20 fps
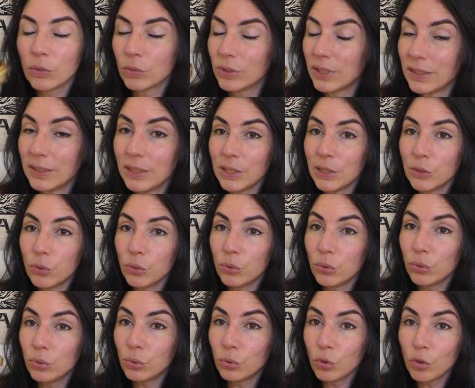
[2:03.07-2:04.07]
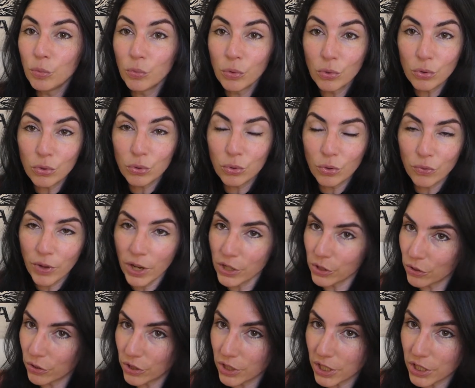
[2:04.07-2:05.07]
Donc ça c'est œufs de saumon
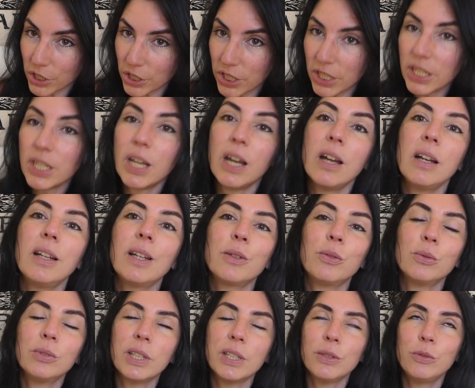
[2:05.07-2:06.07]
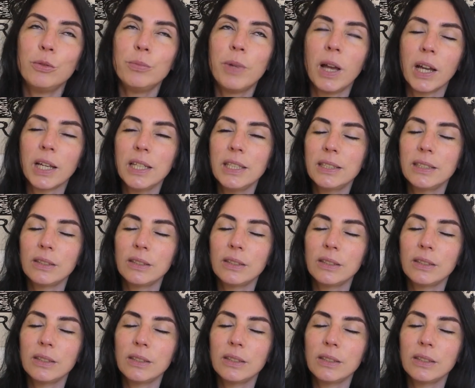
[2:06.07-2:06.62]
sauvage que j'ai acheté à la comtesse du Barry,